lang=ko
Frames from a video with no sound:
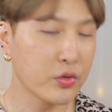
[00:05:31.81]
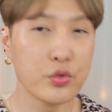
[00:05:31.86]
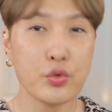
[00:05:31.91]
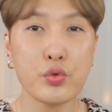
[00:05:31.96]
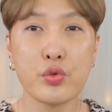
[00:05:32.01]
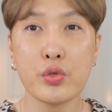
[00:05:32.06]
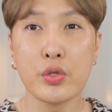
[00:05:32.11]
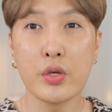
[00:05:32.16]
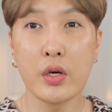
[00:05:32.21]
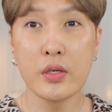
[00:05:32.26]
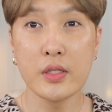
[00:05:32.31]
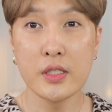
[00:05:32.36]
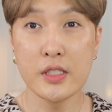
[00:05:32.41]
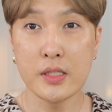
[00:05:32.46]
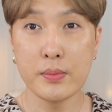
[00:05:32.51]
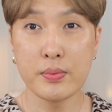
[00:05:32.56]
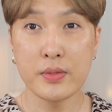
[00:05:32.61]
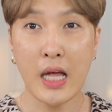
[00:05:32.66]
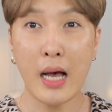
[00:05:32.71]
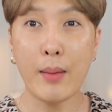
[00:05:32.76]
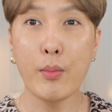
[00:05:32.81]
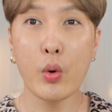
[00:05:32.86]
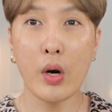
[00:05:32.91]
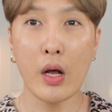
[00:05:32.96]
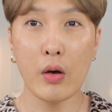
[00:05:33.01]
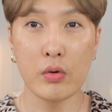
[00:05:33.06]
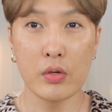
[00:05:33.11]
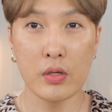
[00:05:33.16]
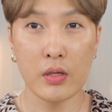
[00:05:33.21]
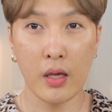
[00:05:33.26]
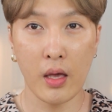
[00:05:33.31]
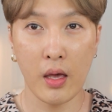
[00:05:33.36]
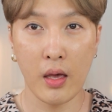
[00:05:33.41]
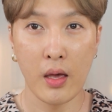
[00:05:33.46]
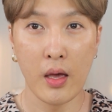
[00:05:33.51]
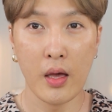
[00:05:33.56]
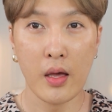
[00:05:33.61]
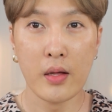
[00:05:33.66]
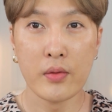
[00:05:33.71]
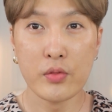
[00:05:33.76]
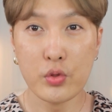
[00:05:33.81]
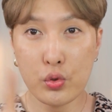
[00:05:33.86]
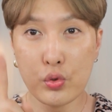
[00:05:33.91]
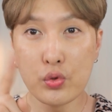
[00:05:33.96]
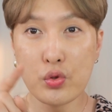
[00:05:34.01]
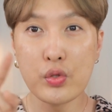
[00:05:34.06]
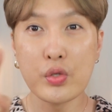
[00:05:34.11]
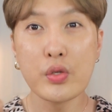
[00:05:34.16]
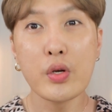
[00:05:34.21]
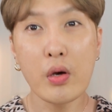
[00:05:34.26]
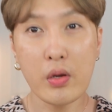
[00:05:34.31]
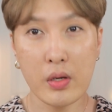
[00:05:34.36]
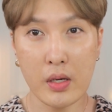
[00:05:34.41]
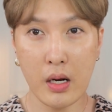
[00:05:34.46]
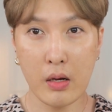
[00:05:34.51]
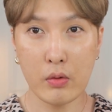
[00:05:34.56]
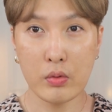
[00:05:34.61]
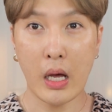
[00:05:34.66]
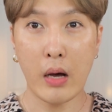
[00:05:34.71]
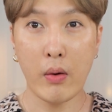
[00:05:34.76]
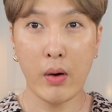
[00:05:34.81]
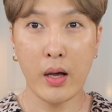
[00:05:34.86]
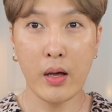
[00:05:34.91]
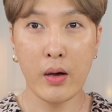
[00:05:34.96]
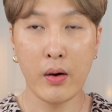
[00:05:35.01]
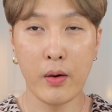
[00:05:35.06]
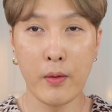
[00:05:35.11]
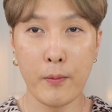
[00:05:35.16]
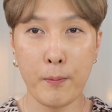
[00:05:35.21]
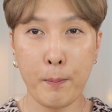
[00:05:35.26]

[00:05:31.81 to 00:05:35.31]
뉴트럴 23호라고 이렇게 뉴트럴이라고 나와요.